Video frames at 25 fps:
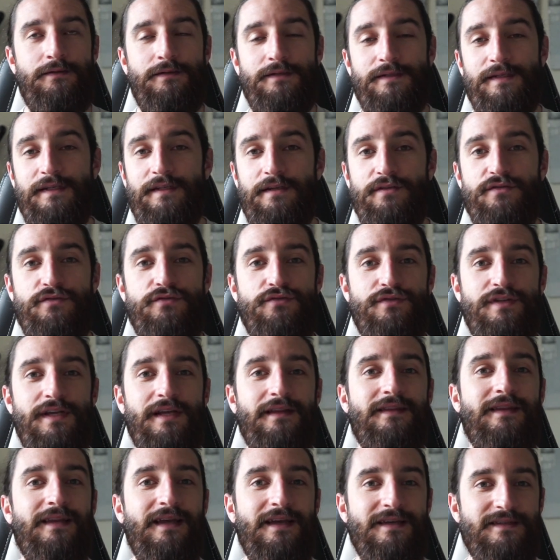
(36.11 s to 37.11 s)
C'est un
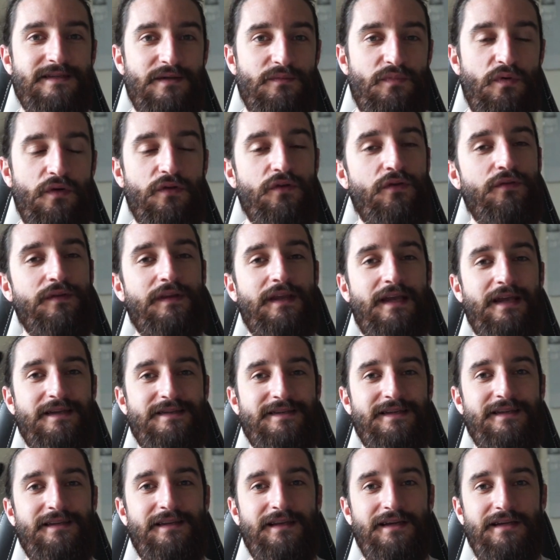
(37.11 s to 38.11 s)
sujet très important,
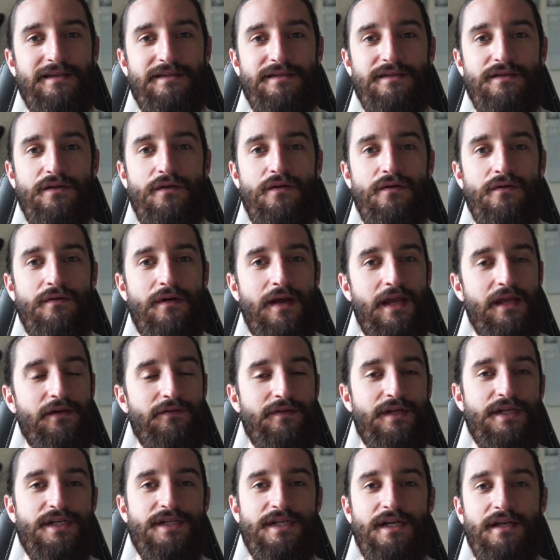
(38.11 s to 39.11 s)
très intéressant et
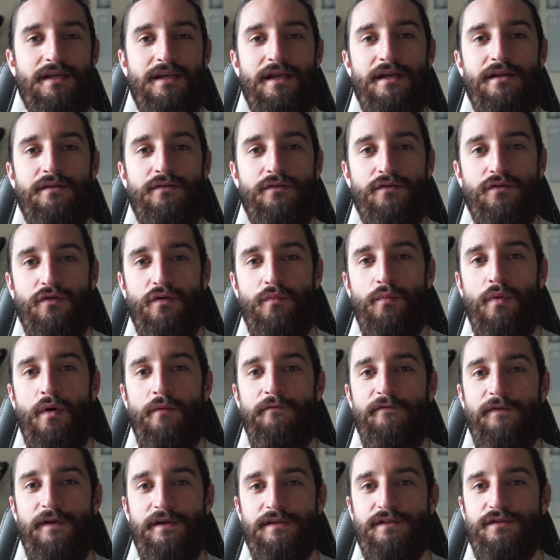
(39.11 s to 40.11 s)
on a chacun notre
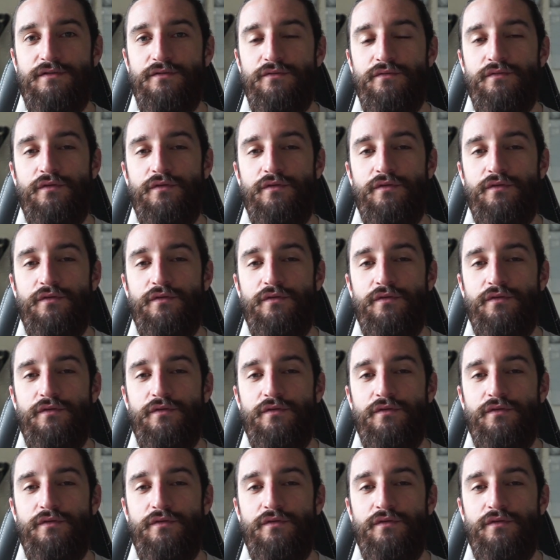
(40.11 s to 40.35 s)
propre version,